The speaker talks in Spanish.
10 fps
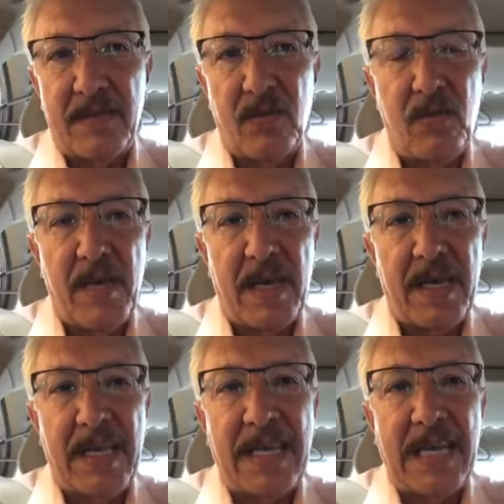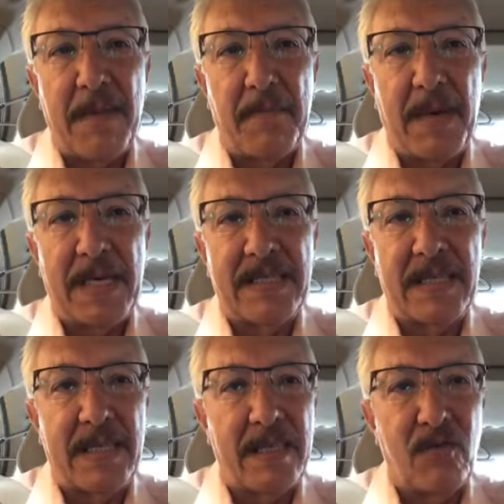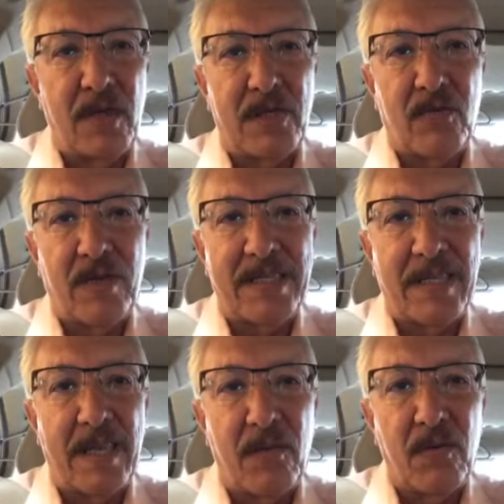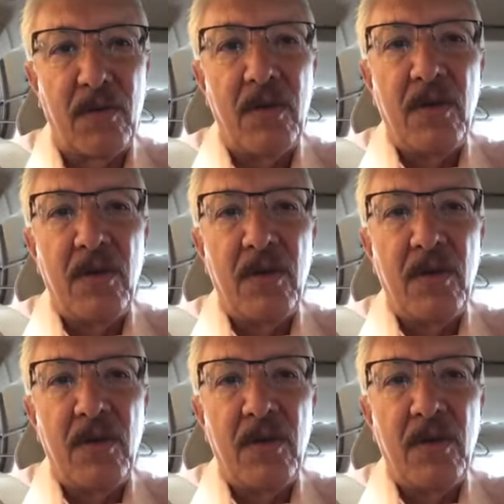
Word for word: lluvias en gran parte de nuestro estado.